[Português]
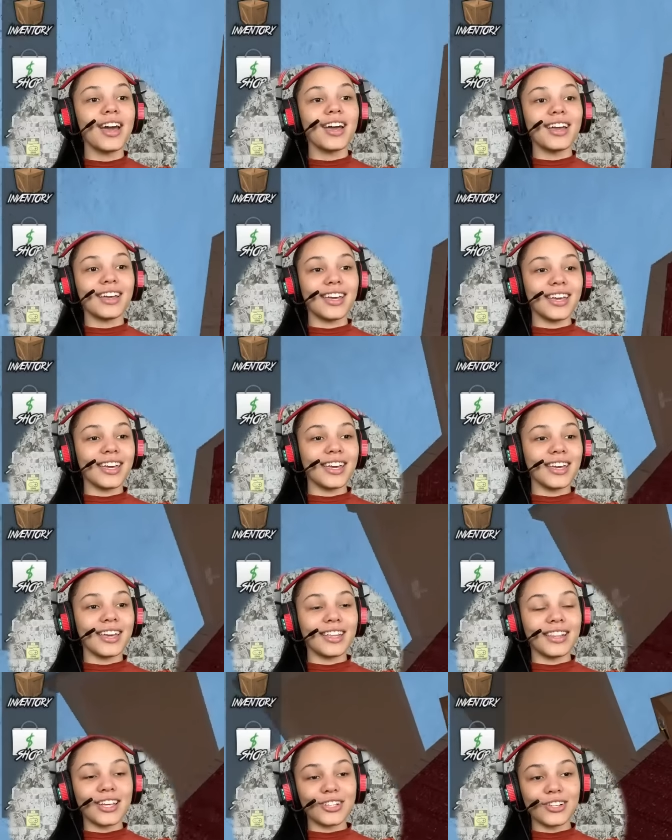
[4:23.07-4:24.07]
E
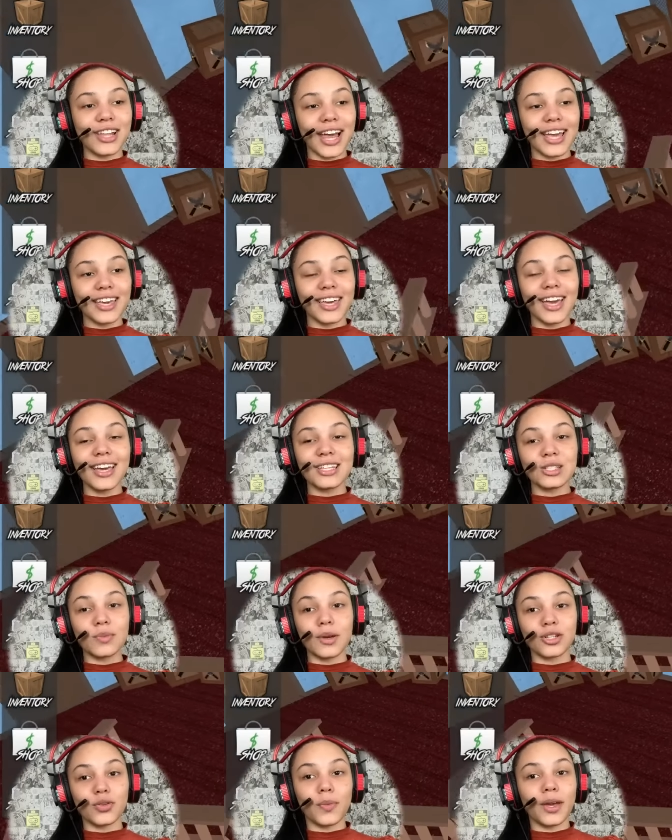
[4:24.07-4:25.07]
deixa o like, é isso.
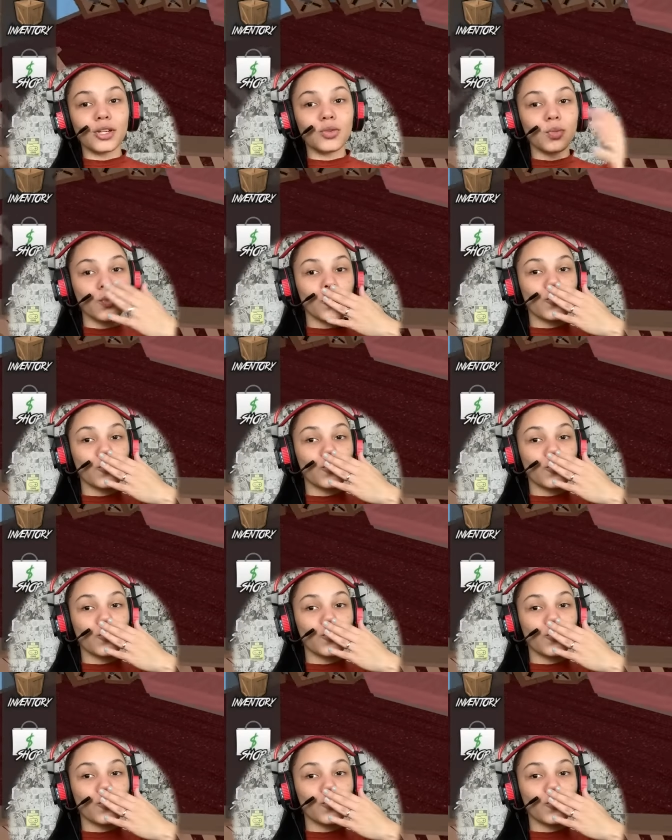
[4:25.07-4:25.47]
Beijo, beijo.